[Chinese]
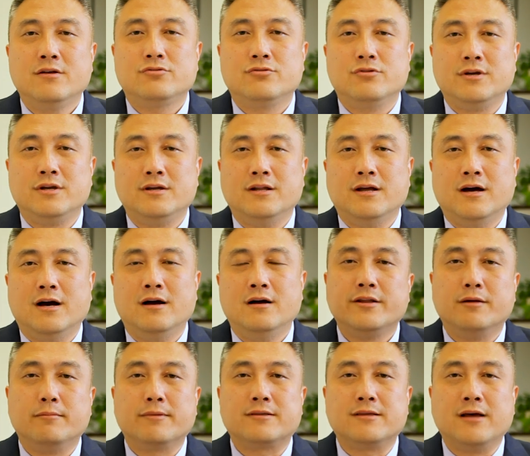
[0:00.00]
所以呢，
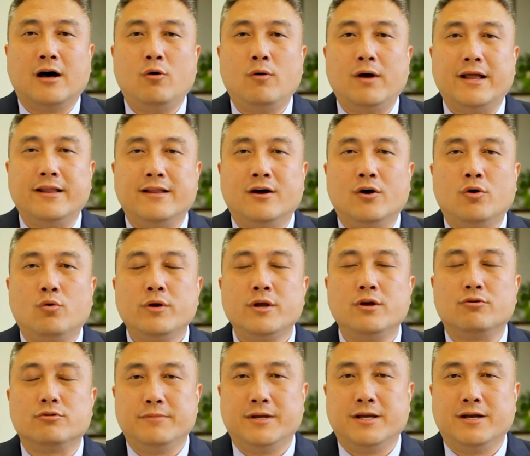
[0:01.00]
那么早晚呢会
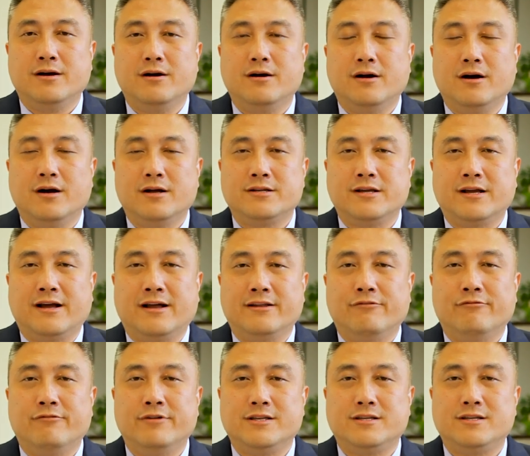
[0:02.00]
有名额这样的
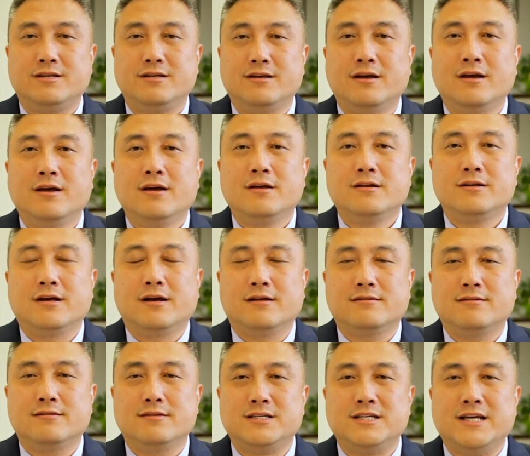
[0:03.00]
问题。这个
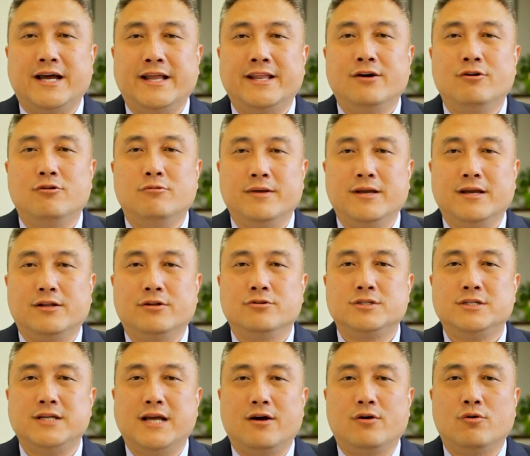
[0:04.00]
此前呢，我们也都
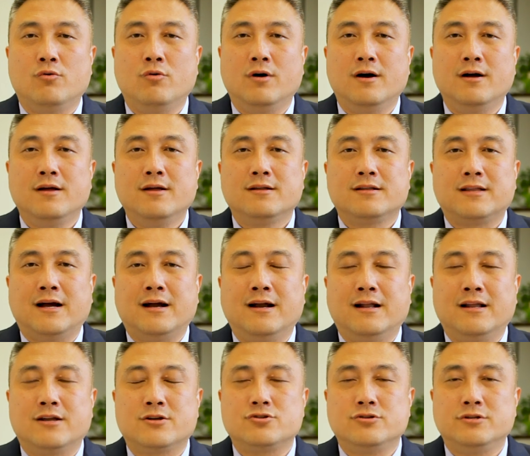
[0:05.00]
讲过。当然
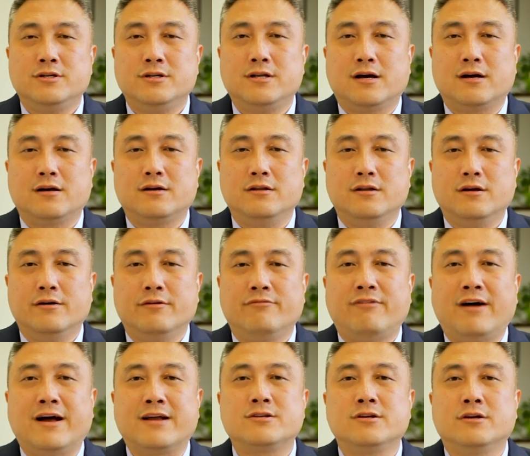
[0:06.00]
了，实际上可能
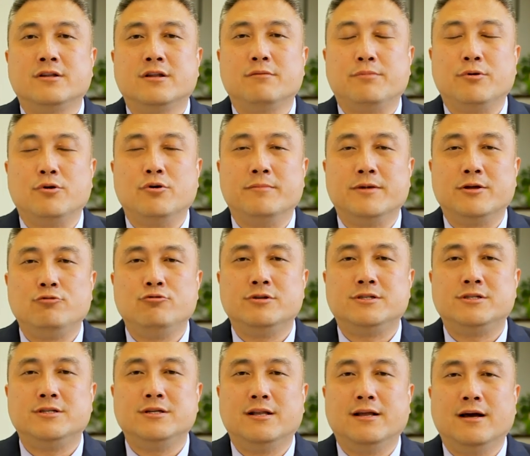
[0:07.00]
发生的比我们预
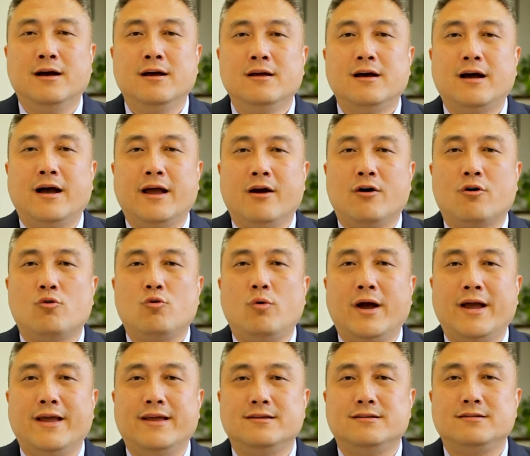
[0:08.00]
计的还要
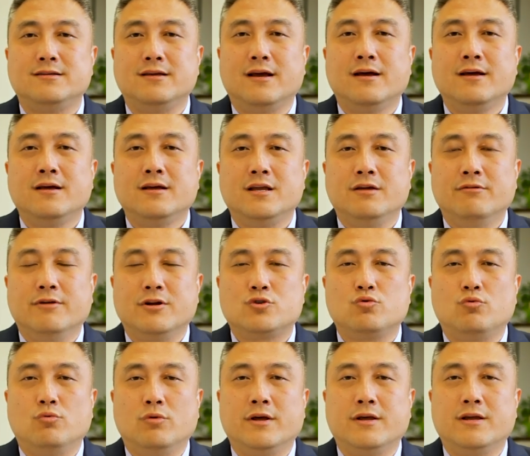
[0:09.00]
快一些，因为
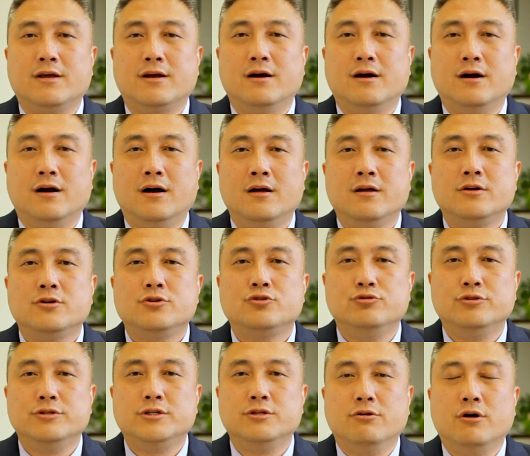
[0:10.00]
除了一个
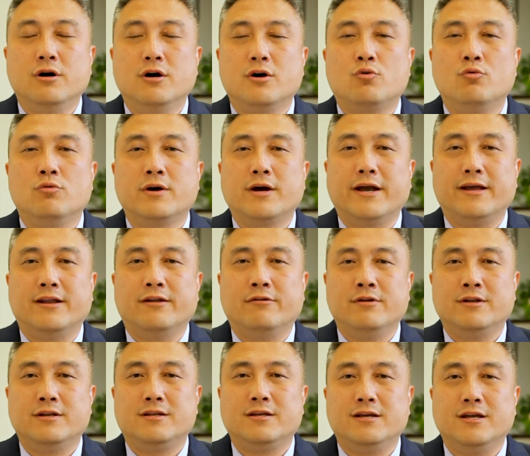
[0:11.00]
需求和供给的
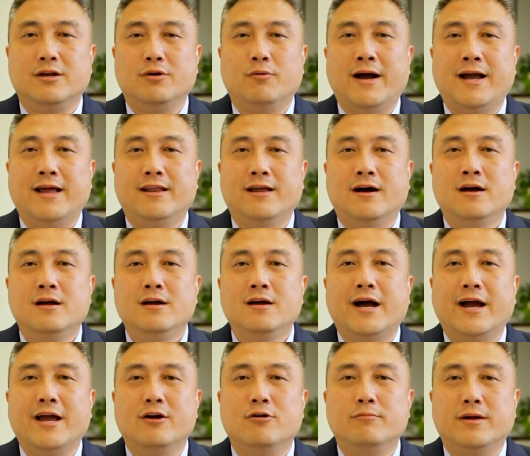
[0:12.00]
问题以外呢，
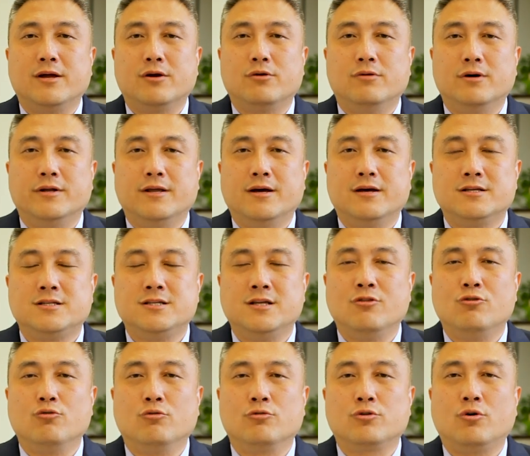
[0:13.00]
还有美国的新
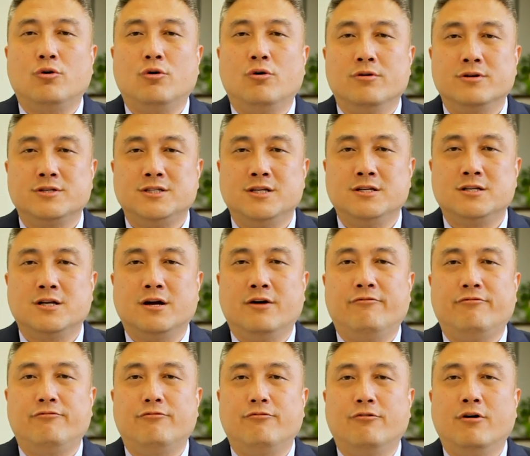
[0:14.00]
总统、新政
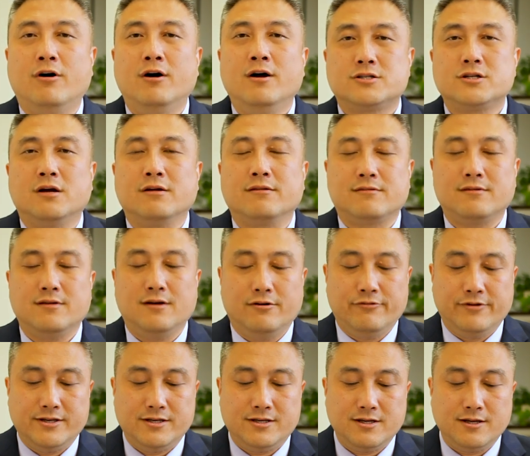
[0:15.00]
府政策
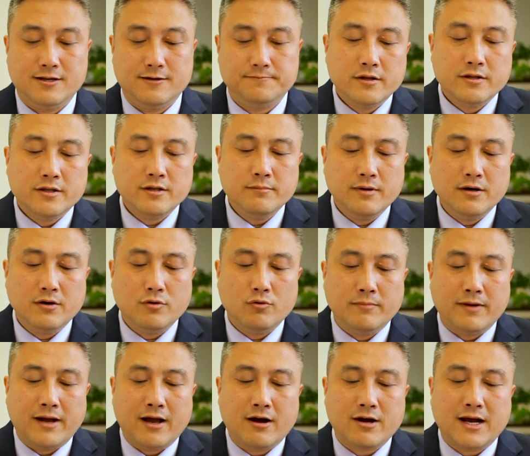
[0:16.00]
问题。那么我
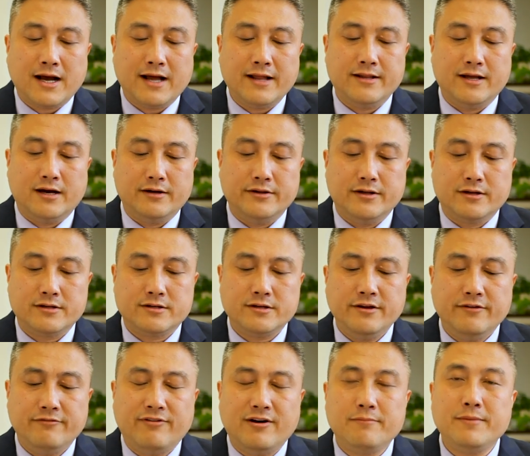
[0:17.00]
们还要看到呢，这
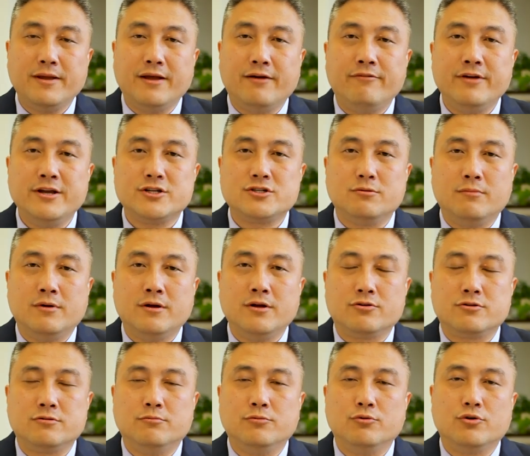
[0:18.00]
一方面为什么有
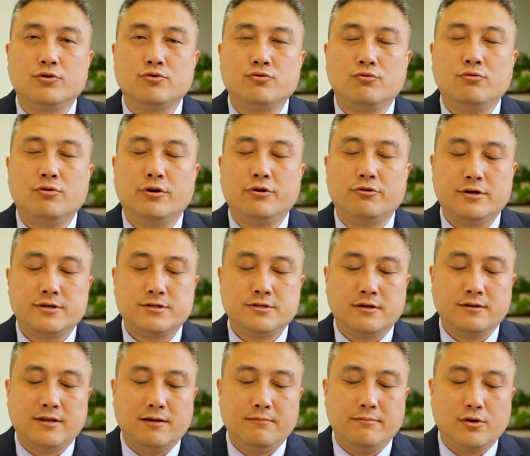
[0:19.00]
这么多中国留学
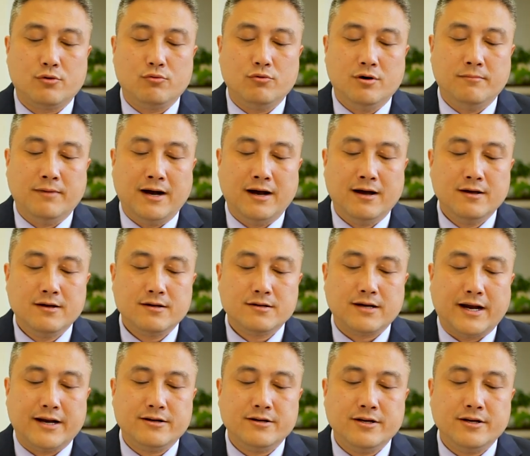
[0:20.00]
生在美国嘛？这还